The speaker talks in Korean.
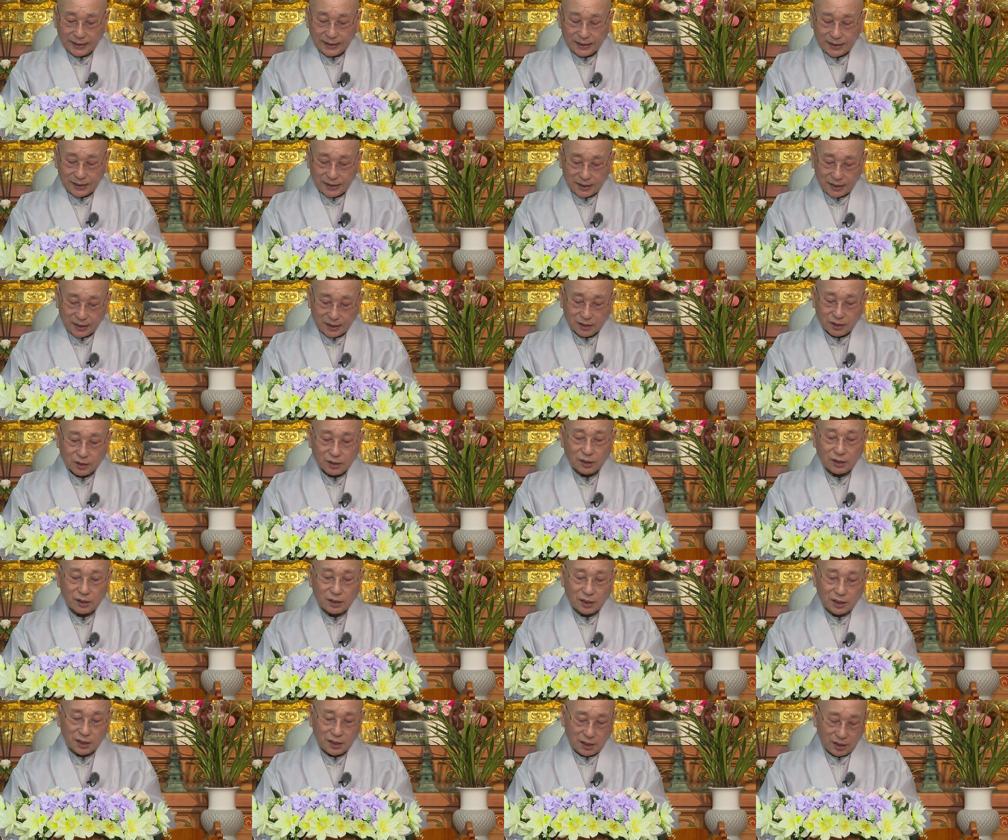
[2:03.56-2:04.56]
예,
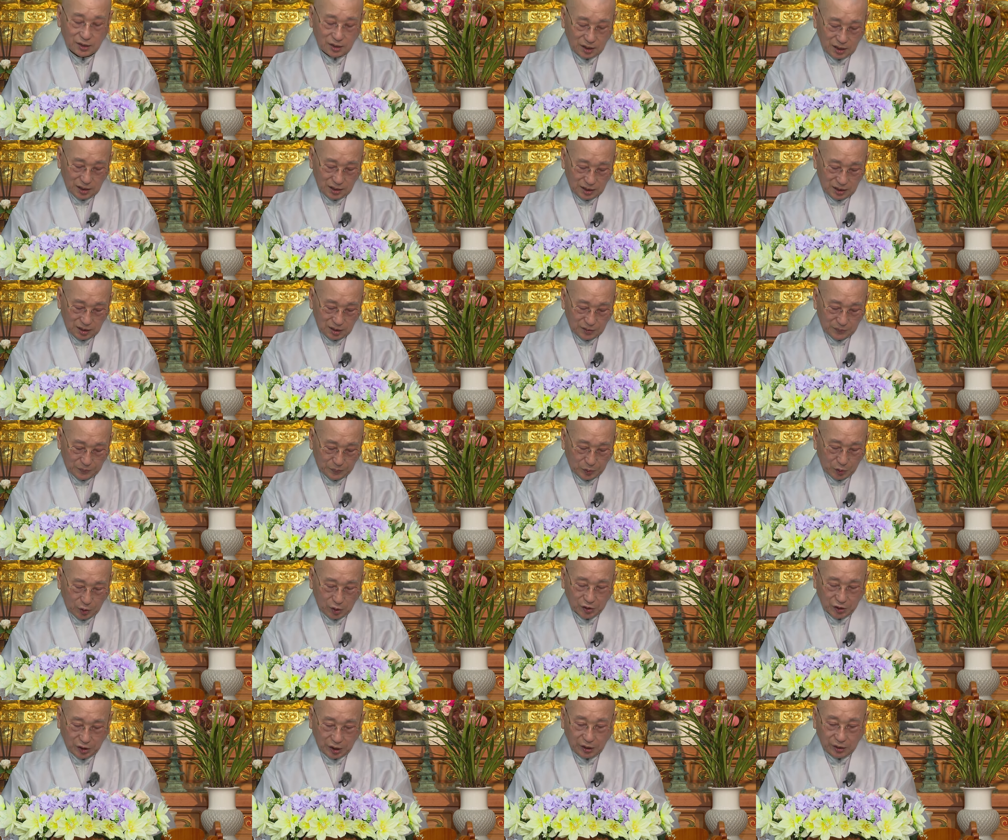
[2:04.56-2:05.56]
그런 일들이 이제
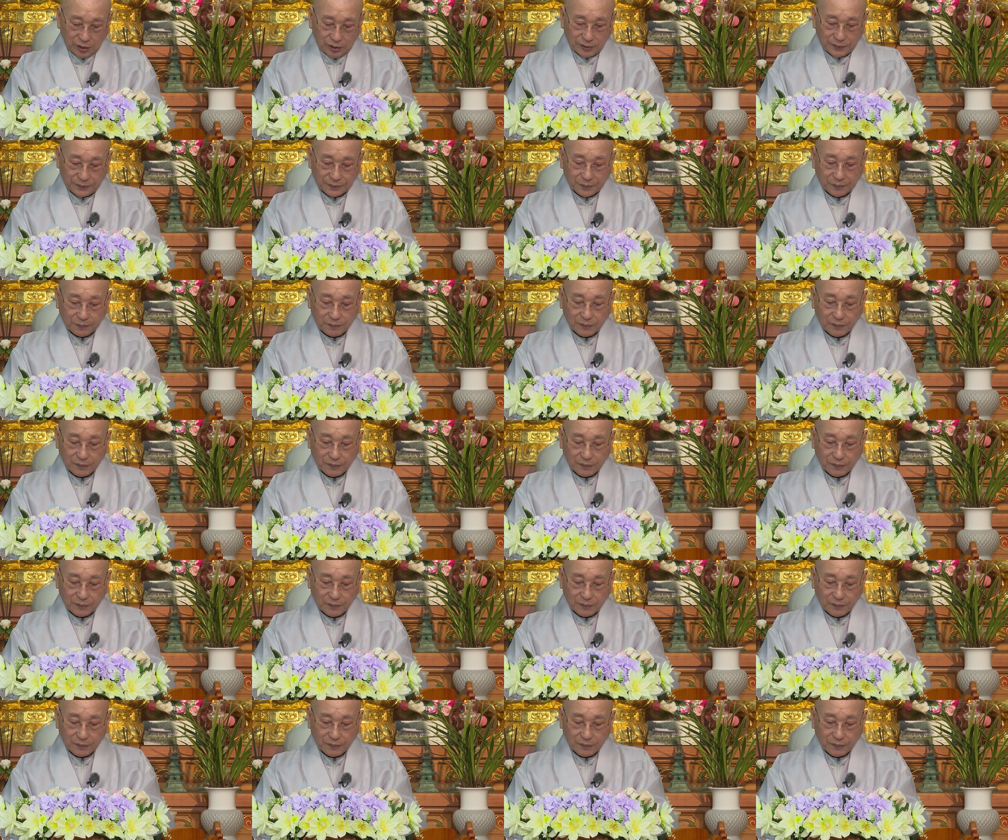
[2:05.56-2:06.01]
벌어져요.